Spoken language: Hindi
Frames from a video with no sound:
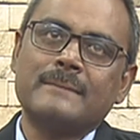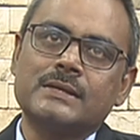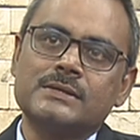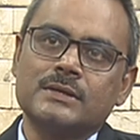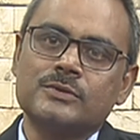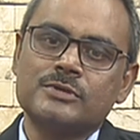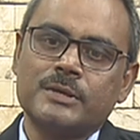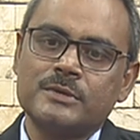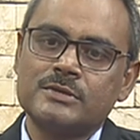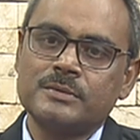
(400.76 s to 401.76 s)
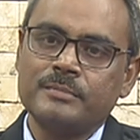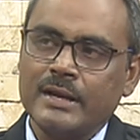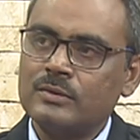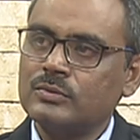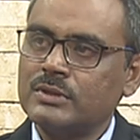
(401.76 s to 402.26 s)
अच्छा जो सेमेस्टर
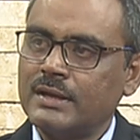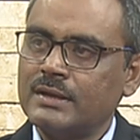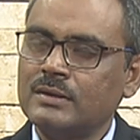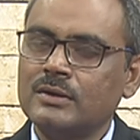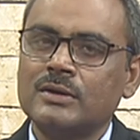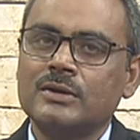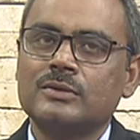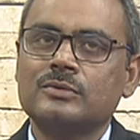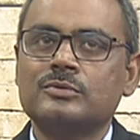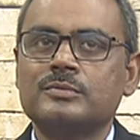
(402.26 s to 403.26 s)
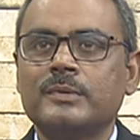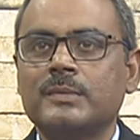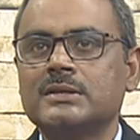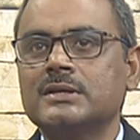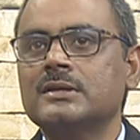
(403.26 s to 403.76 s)
ब्रेक होता है तो उसमें
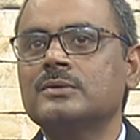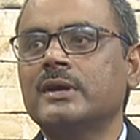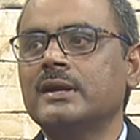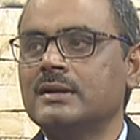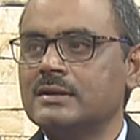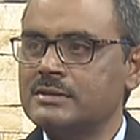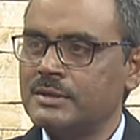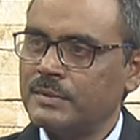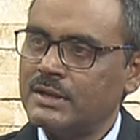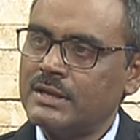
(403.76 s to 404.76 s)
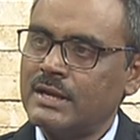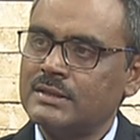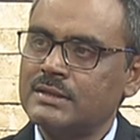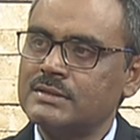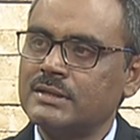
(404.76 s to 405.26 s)
बच्चे जो है इंटर्नशिप के लिए
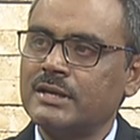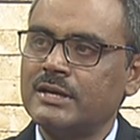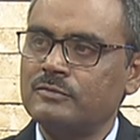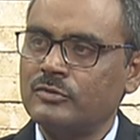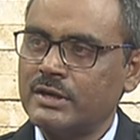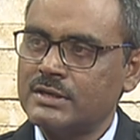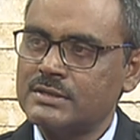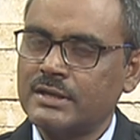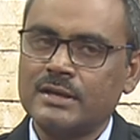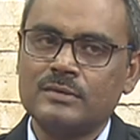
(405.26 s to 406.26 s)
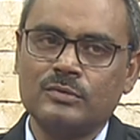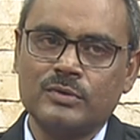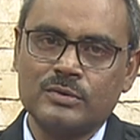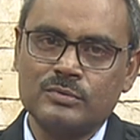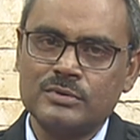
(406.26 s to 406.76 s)
जाते हैं सीनियर एडवोकेट्स हैं
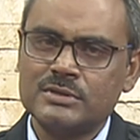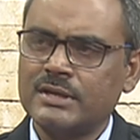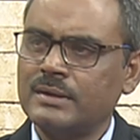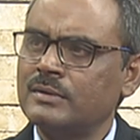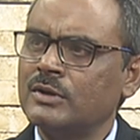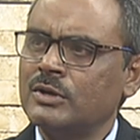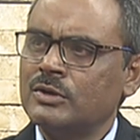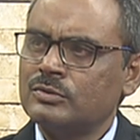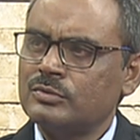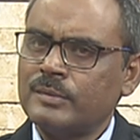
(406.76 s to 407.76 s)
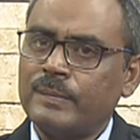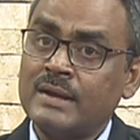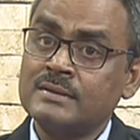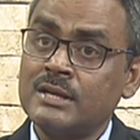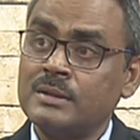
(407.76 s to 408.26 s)
लोअर कोर्ट्स हैं तो ये
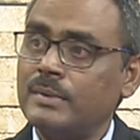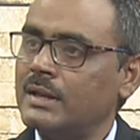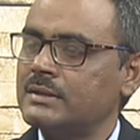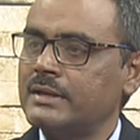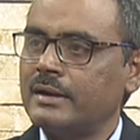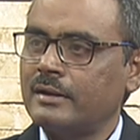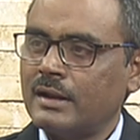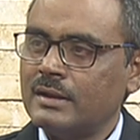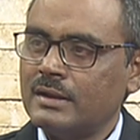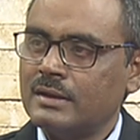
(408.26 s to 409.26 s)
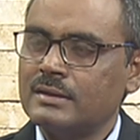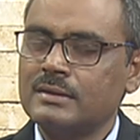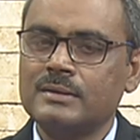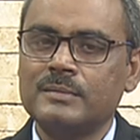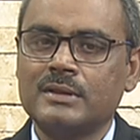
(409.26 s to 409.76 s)
पाँच साल में बड़ा अच्छा एक ट्रेनिंग है
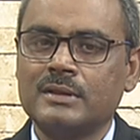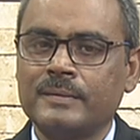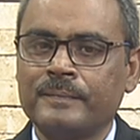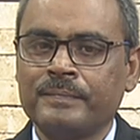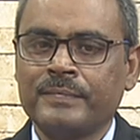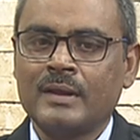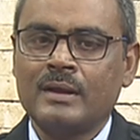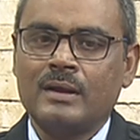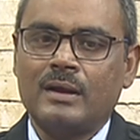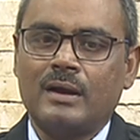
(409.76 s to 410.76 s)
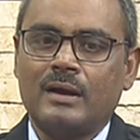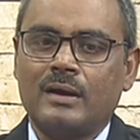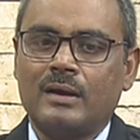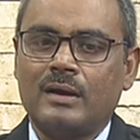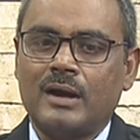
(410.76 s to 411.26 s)
कि मतलब आ,
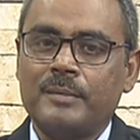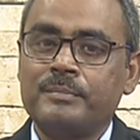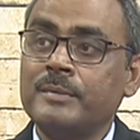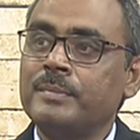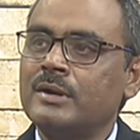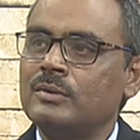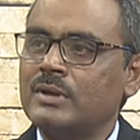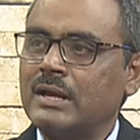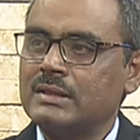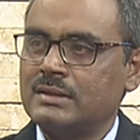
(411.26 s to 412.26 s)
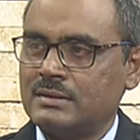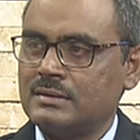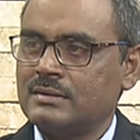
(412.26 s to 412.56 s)
आप प्रिपेयर्ड हो जाते हम्म, हैं